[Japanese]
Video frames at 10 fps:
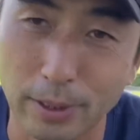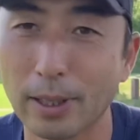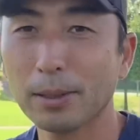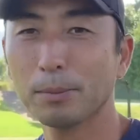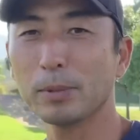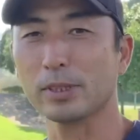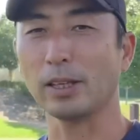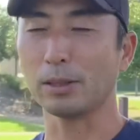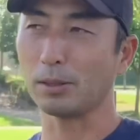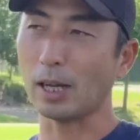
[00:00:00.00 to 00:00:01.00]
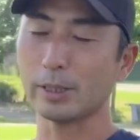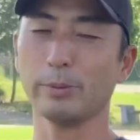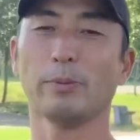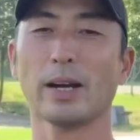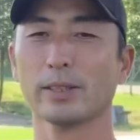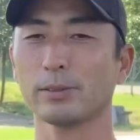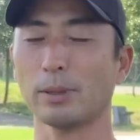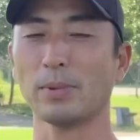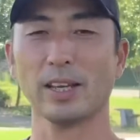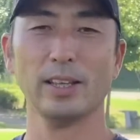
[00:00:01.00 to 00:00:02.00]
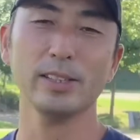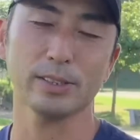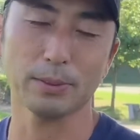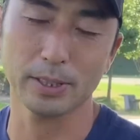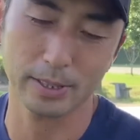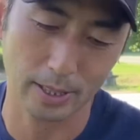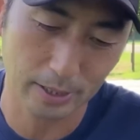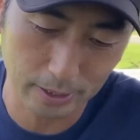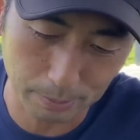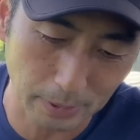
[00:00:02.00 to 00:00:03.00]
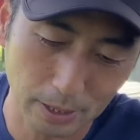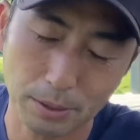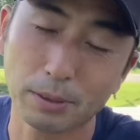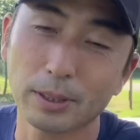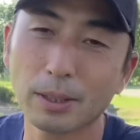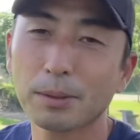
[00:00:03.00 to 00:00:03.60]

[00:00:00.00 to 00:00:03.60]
にね別に足もそんな曲げないしね、私が進めてるのは。